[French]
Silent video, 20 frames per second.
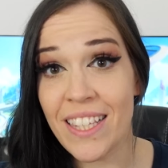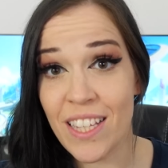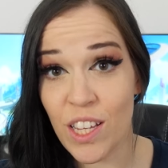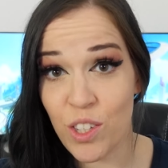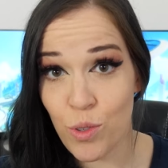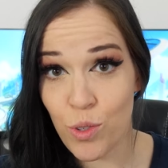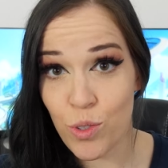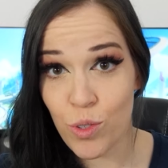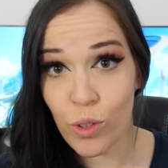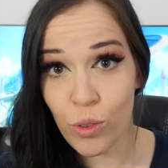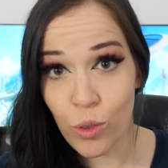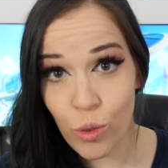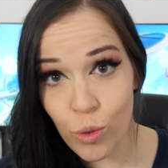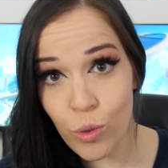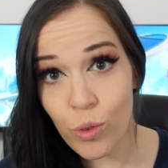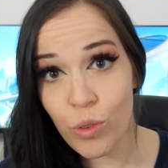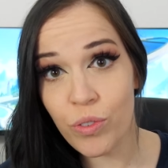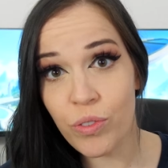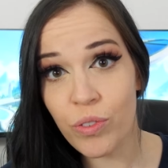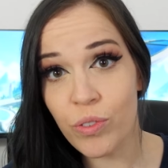Et ça se sent de
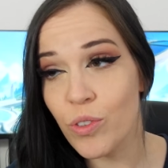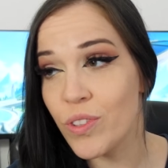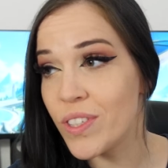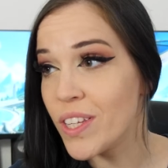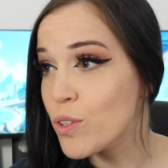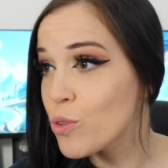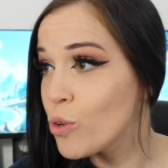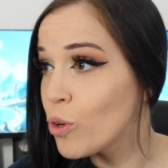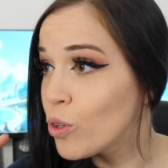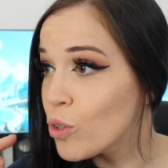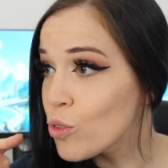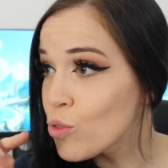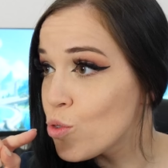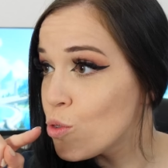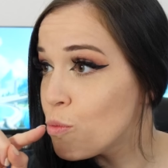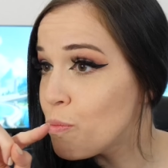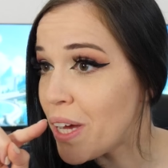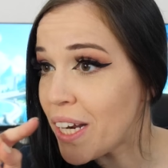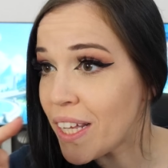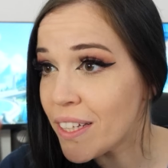ouf, ne serait-ce que quand
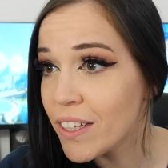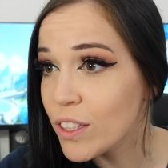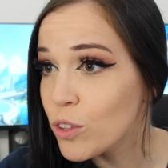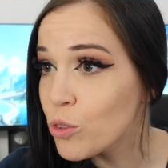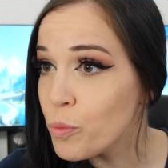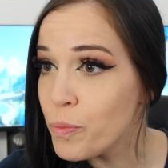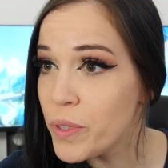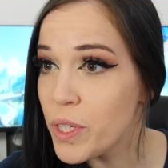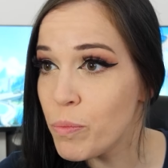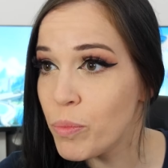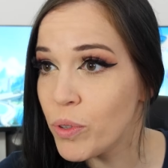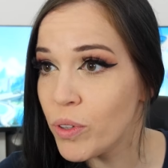tu te balades un tout petit